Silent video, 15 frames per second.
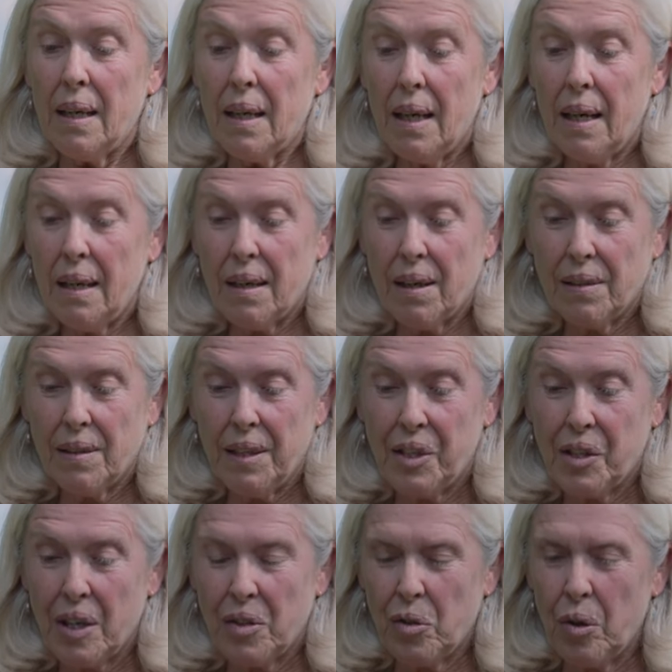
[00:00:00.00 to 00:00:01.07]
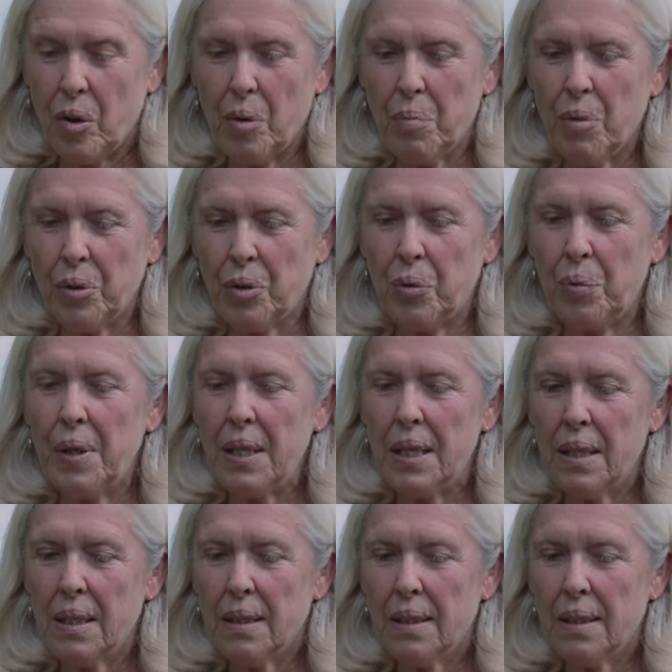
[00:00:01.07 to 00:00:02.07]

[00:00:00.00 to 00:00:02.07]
Et quand les chasseurs m'ont tuée,